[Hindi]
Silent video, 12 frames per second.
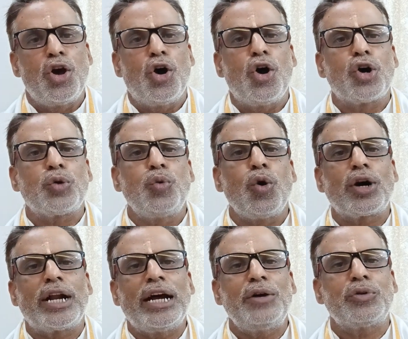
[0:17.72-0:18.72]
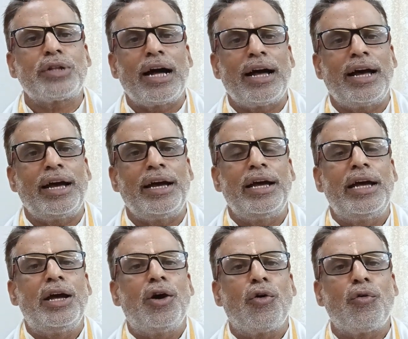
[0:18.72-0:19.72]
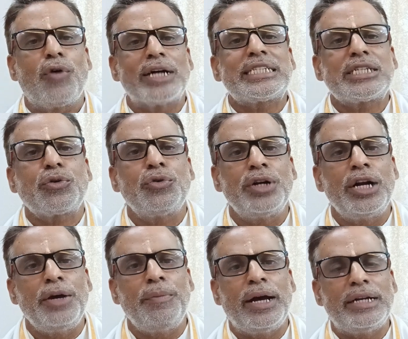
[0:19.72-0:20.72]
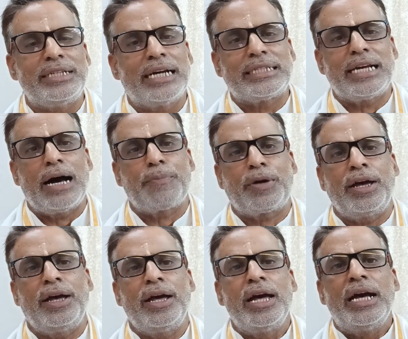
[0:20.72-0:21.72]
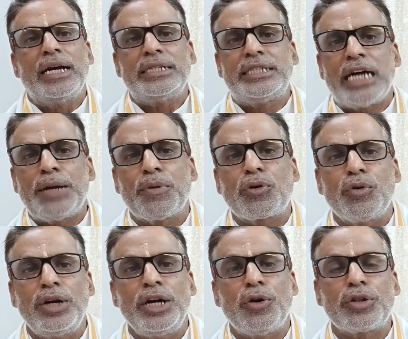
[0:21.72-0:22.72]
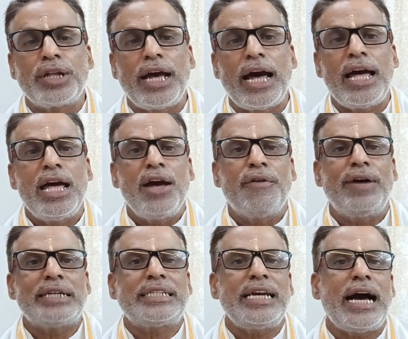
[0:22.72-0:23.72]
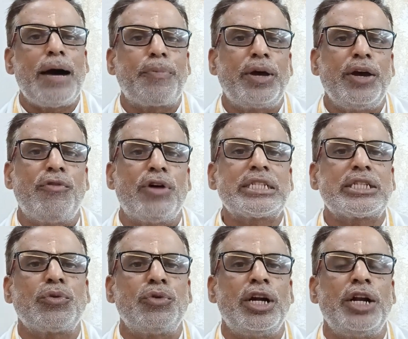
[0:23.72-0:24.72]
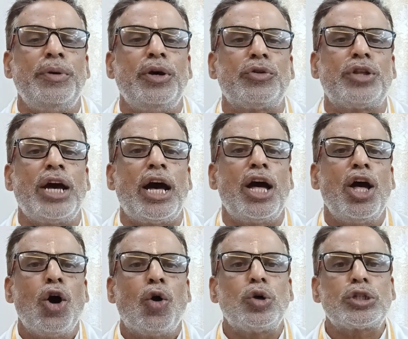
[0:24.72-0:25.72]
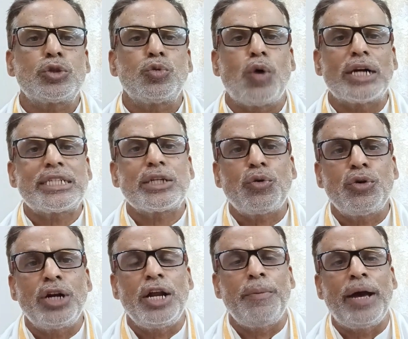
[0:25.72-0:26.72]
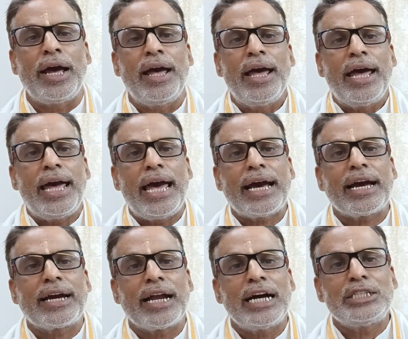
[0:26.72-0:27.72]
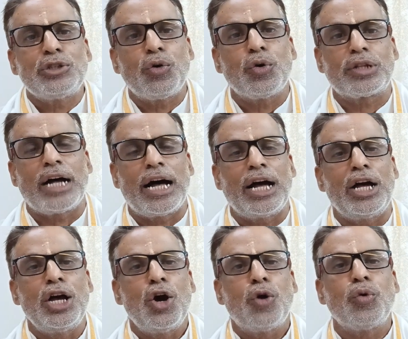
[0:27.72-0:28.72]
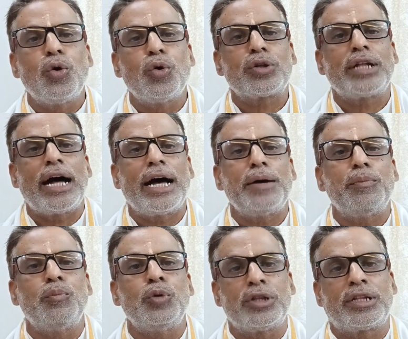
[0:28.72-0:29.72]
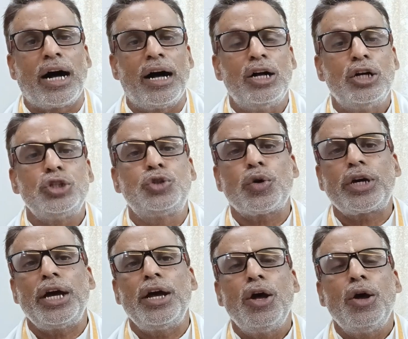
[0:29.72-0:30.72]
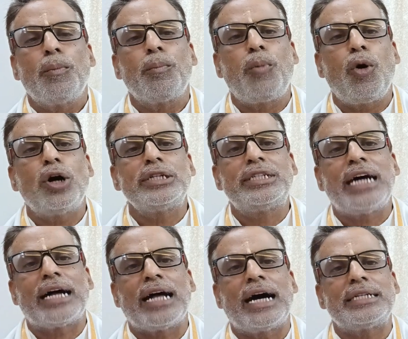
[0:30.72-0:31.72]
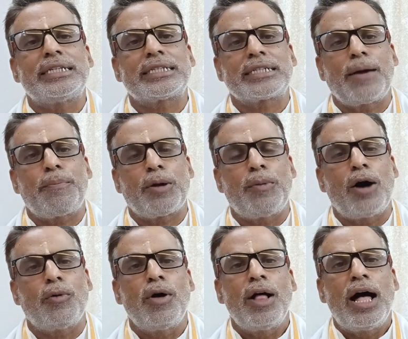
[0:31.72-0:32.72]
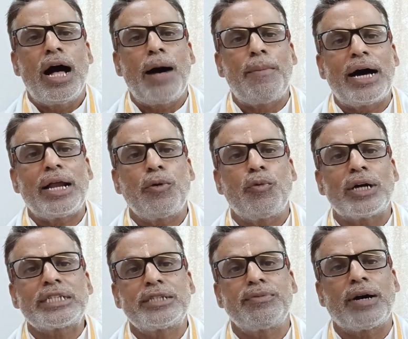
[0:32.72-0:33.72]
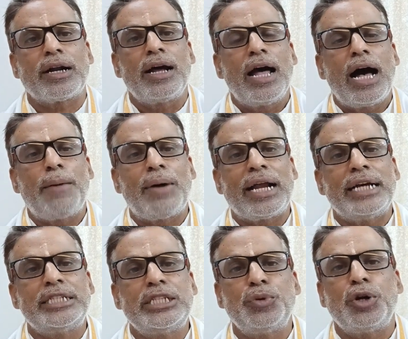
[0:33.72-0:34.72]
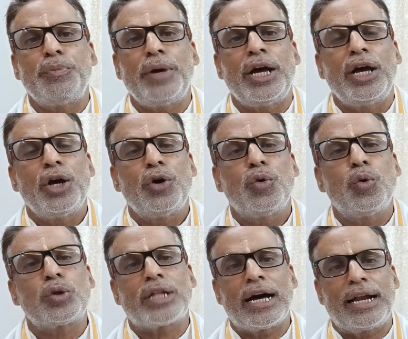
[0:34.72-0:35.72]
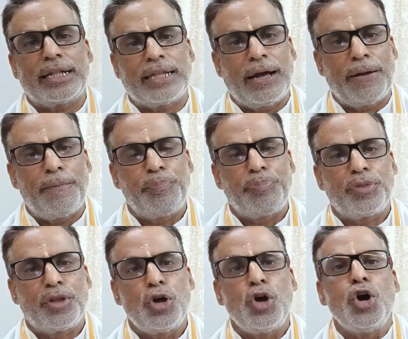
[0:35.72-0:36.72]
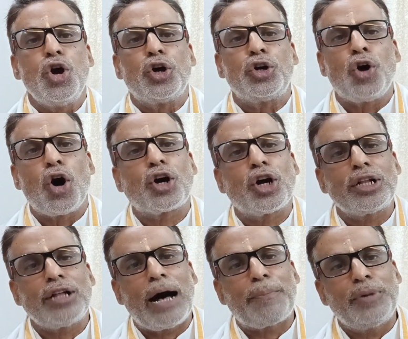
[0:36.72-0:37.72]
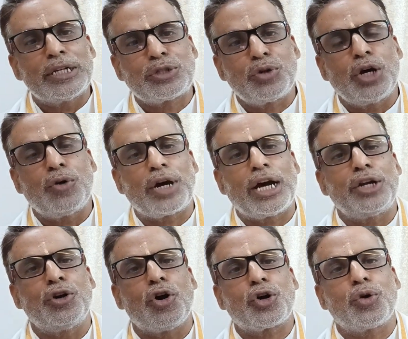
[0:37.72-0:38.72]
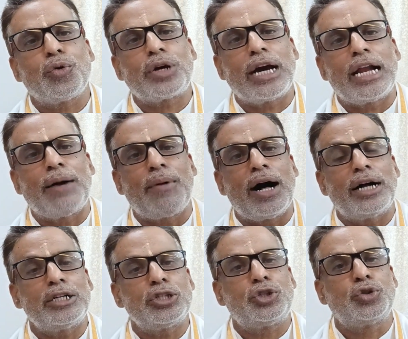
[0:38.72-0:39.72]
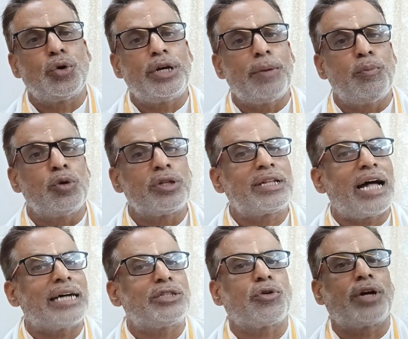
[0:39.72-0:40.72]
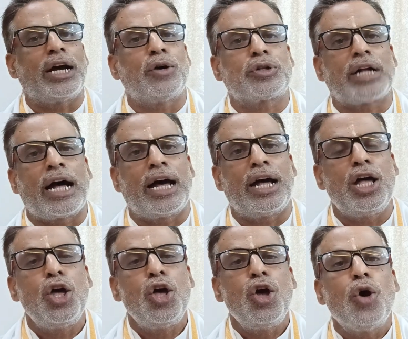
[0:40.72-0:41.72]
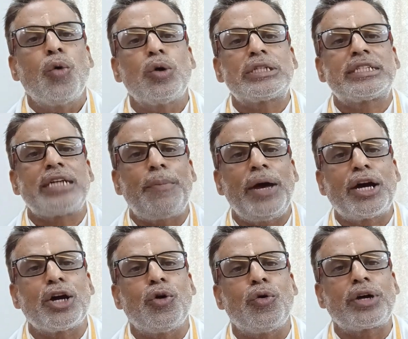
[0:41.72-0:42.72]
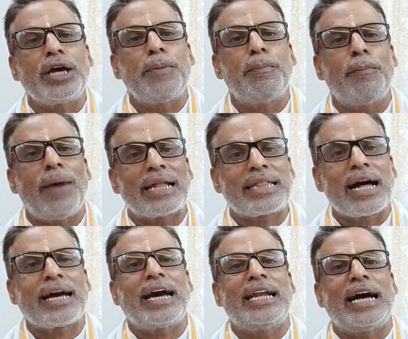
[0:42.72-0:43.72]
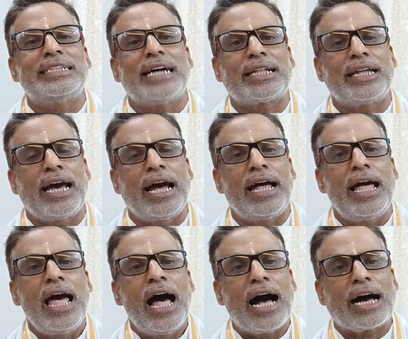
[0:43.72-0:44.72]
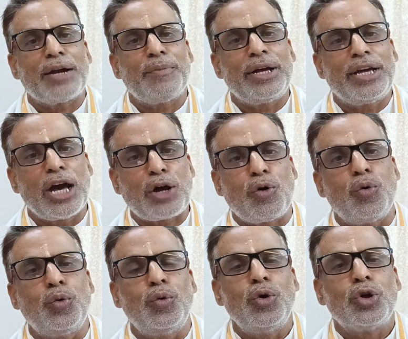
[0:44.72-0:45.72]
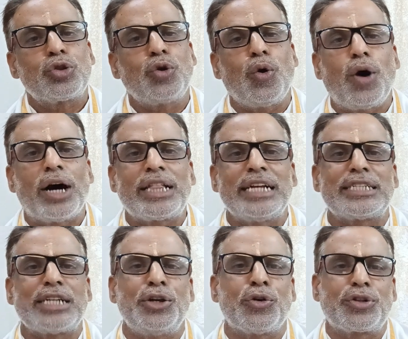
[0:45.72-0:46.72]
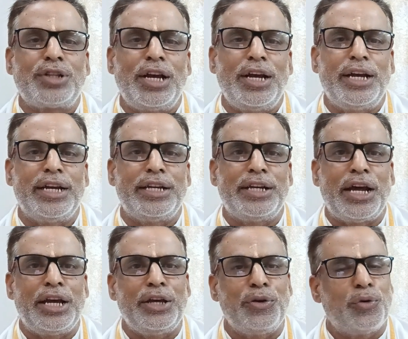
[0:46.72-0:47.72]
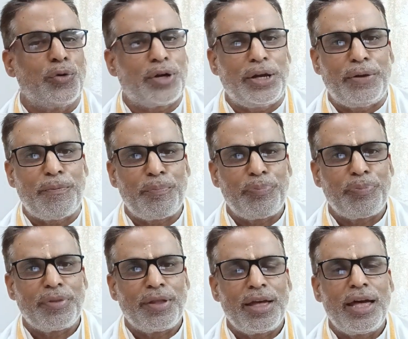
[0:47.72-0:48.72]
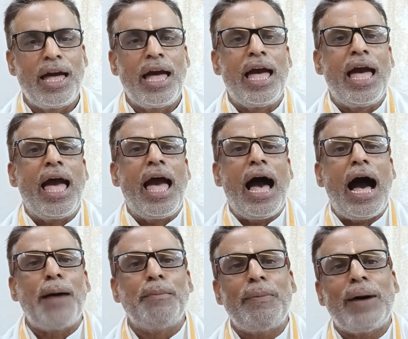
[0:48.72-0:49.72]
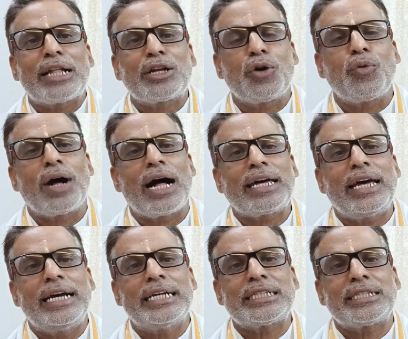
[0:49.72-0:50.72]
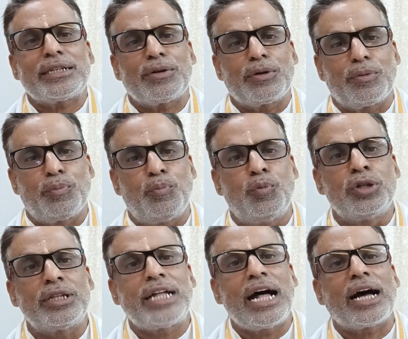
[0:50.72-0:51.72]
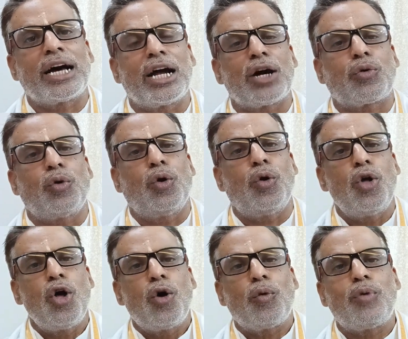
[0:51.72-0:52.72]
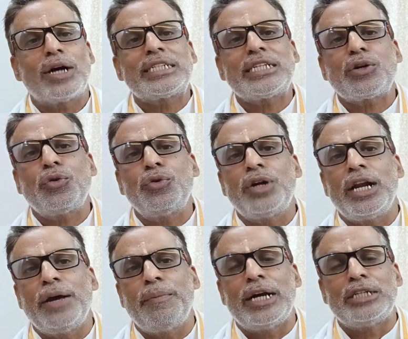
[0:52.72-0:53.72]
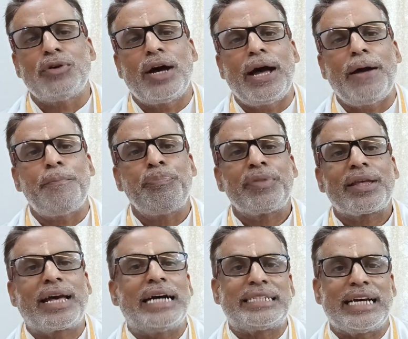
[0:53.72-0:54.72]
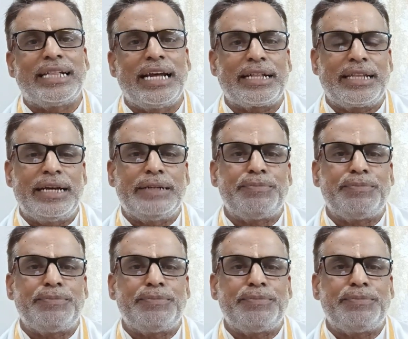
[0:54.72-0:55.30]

और वो ग्रह होता है वर्ष कुंडली में जैसे आपकी जन्म कुंडली होती है वैसी आपकी वर्ष कुंडली भी होती है उस वर्ष कुंडली में एक ग्रह जो होता है वो होता है मुंथा जो कि बहुत ज़्यादा जिसका प्रभाव हमारे वर्ष भर हमारे जीवन में होता रहता है नौ ग्रह तो आपने सुने होंगे नौ ग्रहों के अलावा जो ये मुंथा जो ग्रह होता है वो सभी ग्रहों की माता कहलाई जाती है अगर मैं ये कहूँ तो अति संयुक्ति नहीं होगी अब मैं बात करूंगा कि इस मुंथा ग्रह को वर्ष कुंडली में जो है कैसे देखते हैं